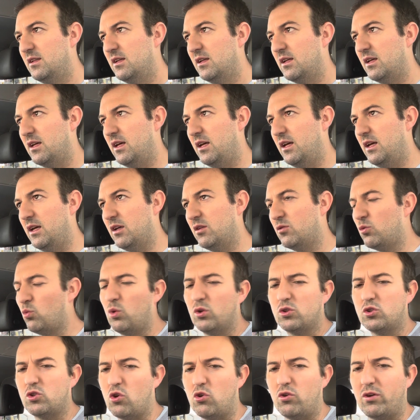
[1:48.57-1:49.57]
eh,
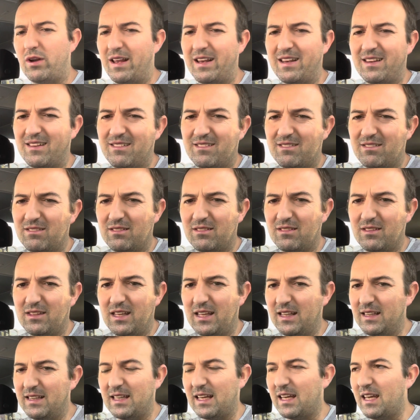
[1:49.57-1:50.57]
questo non ha
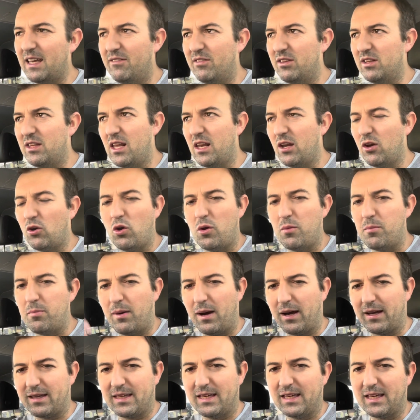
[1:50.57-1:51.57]
niente a che vedere con i
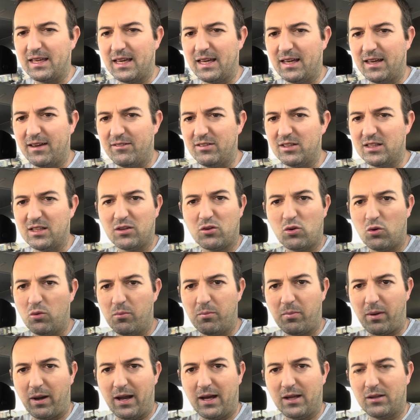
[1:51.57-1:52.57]
pacchi che avete
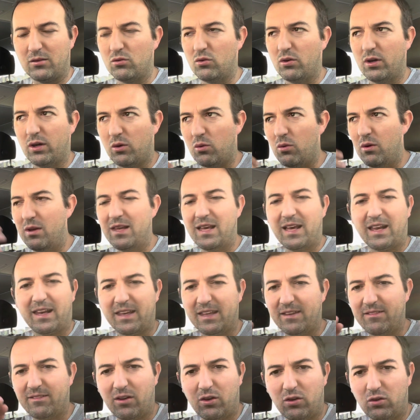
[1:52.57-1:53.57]
comprato, eh, quelli
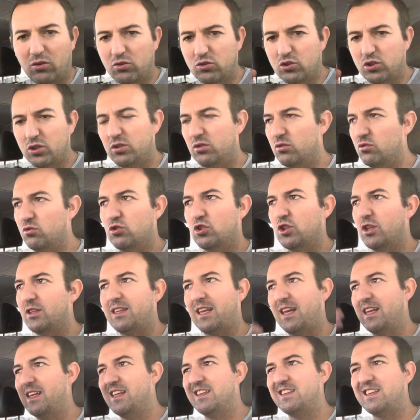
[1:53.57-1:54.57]
arrivano, non,
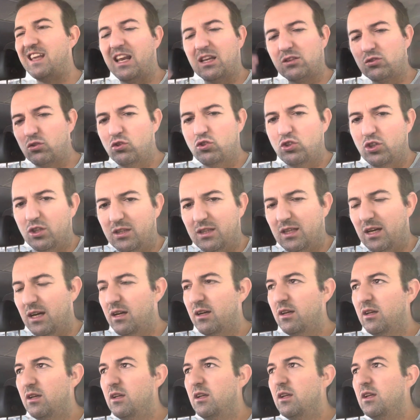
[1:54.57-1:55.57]
c'entra niente la società,
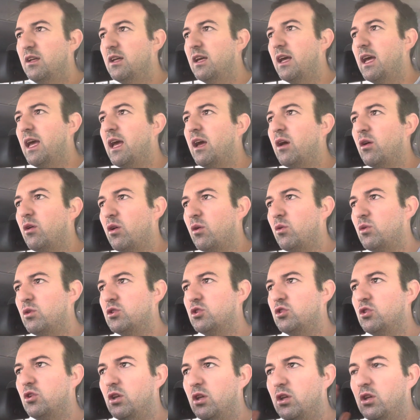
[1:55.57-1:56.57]
è una
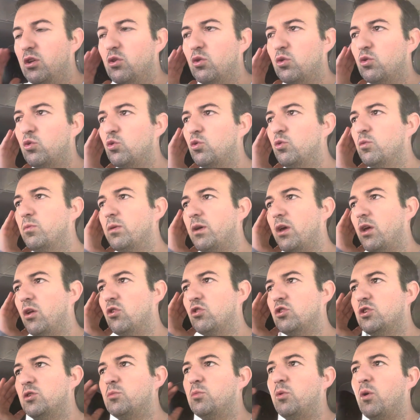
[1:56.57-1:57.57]
questione di YouTube che
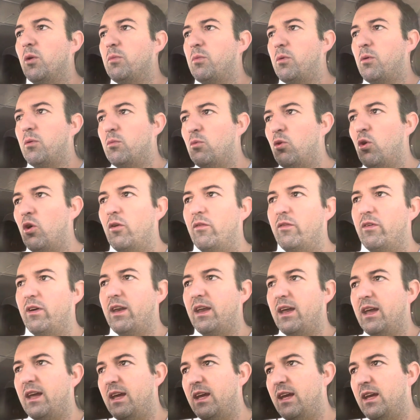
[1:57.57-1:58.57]
non si può
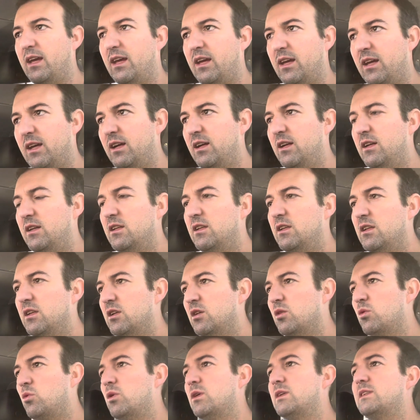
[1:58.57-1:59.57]
promuovere
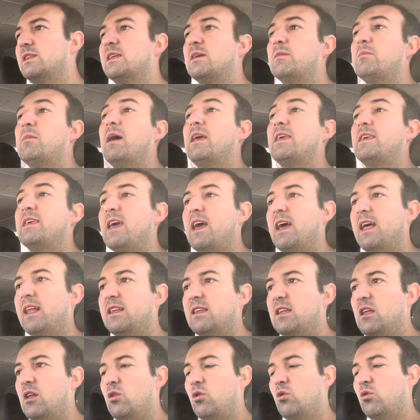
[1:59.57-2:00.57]
queste
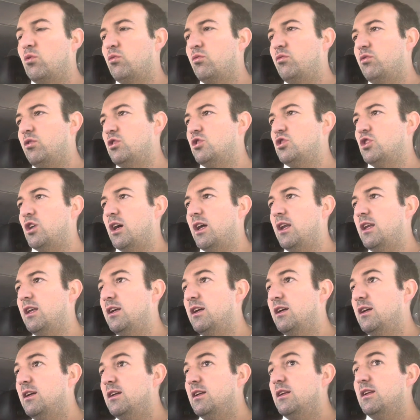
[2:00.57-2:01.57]
magliette non ufficiali.
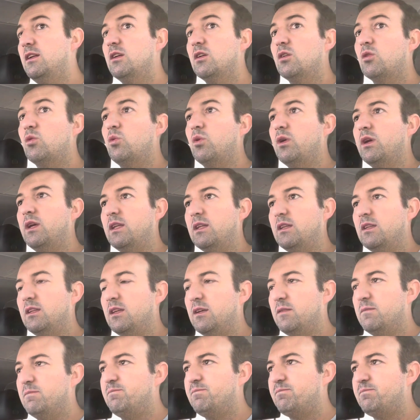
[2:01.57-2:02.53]
Quindi